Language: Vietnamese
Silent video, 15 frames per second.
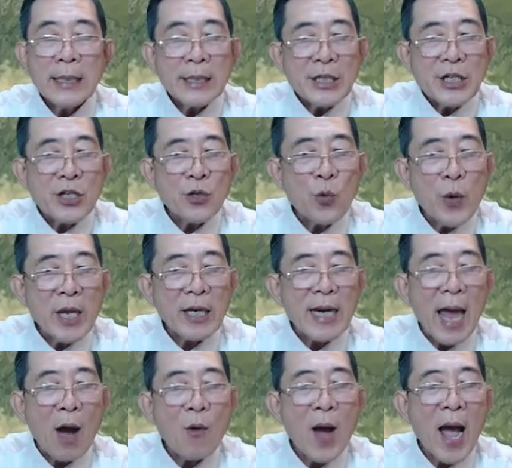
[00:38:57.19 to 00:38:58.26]
được quyền
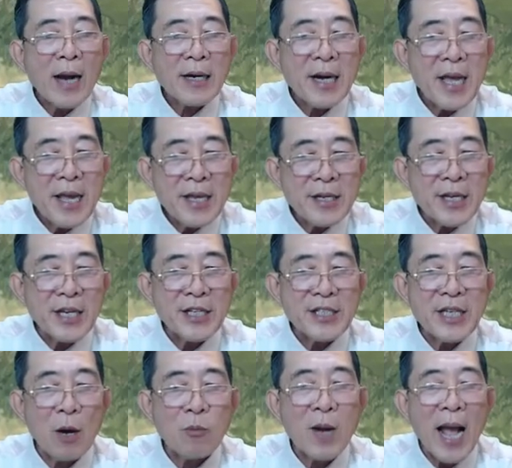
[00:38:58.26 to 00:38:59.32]
lão hắc đế kỳ
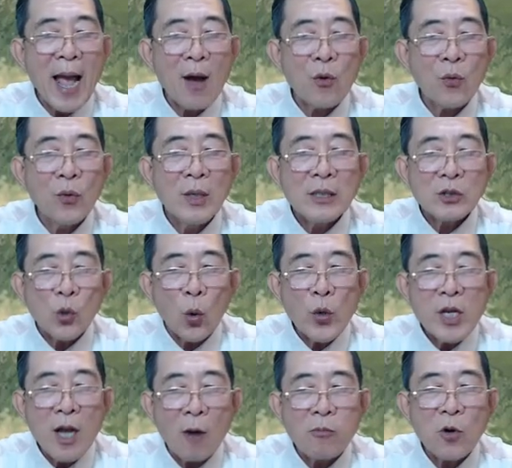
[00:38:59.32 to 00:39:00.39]
vọng cao, tuổi
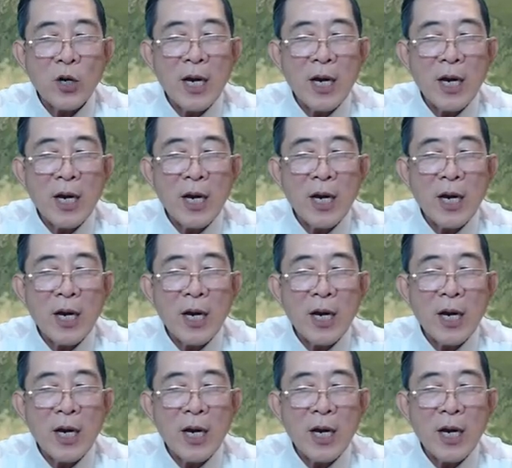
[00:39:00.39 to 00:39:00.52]
không có